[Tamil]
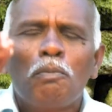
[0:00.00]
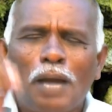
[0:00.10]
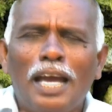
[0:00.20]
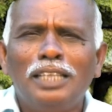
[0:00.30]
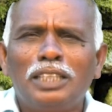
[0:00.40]

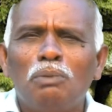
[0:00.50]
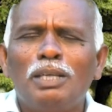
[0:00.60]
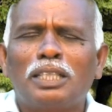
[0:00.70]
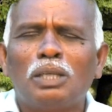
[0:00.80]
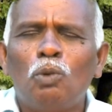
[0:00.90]

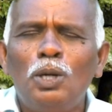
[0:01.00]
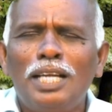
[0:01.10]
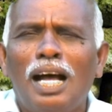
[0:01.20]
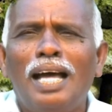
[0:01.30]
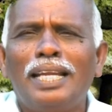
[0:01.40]
பேதிர்வுக்கு
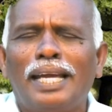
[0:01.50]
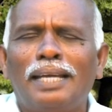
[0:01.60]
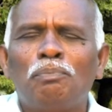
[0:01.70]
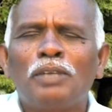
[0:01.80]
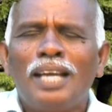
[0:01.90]
உண்டான
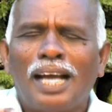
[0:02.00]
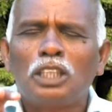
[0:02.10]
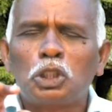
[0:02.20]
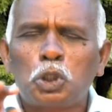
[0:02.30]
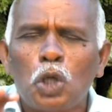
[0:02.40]

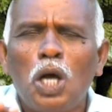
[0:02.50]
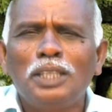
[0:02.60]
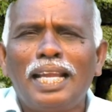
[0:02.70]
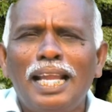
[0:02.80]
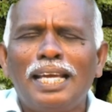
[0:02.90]
அந்த
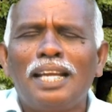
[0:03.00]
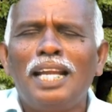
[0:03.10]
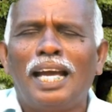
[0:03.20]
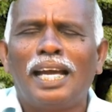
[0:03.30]
சோதனை என்ன